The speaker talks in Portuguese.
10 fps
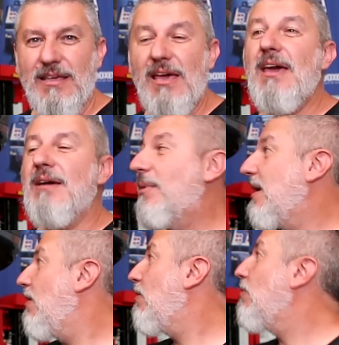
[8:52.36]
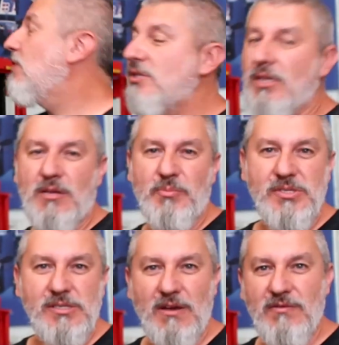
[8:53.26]
É, é mas quando a gente
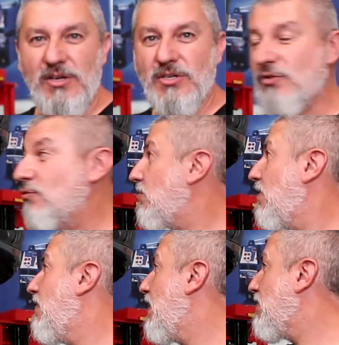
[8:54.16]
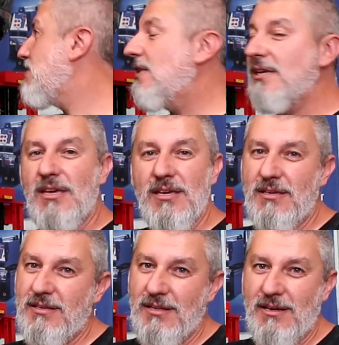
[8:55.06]
precisar viajar junto, nós vamos você daqui. Com
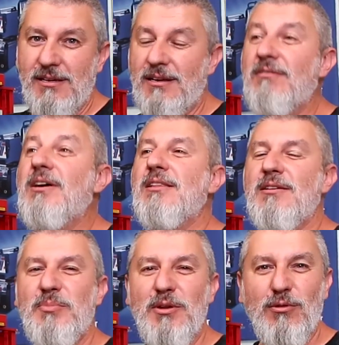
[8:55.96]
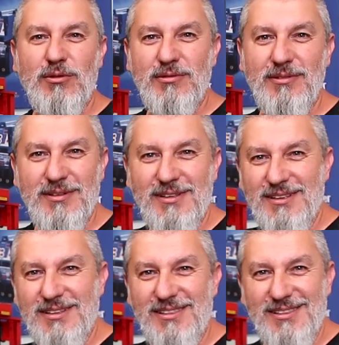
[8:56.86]
certeza. Né? Ele vai de piloto.
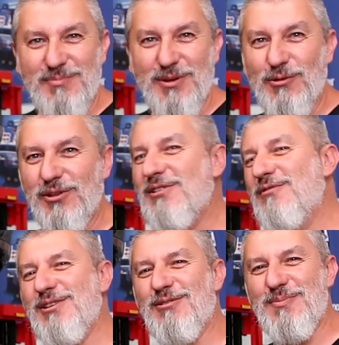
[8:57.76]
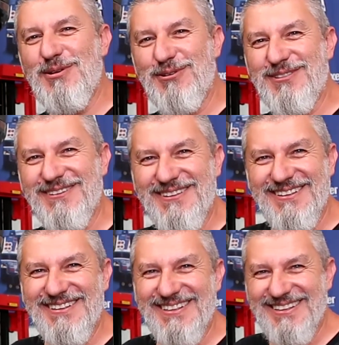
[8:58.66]
Isso. De piloto e eu vou de copiloto.
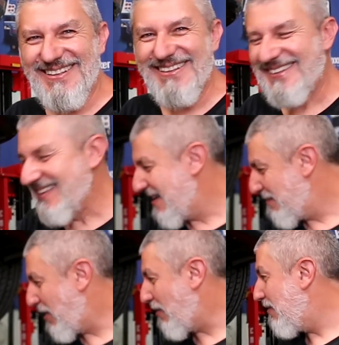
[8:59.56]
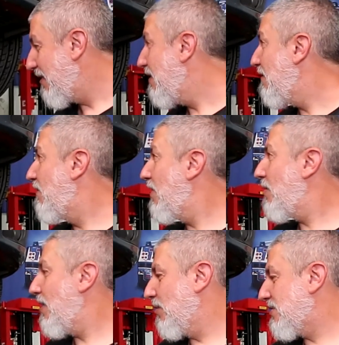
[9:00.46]
É. Bom,
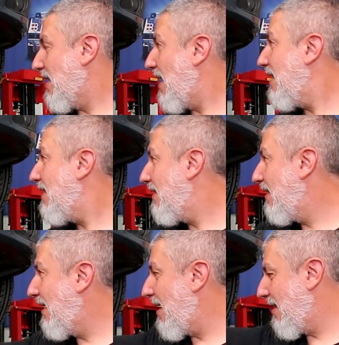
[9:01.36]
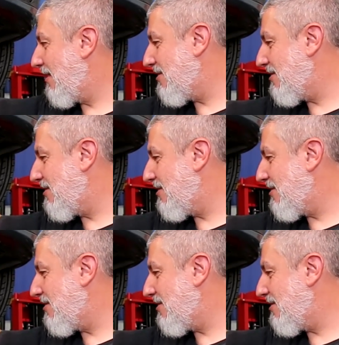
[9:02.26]
vamos almoçar, larga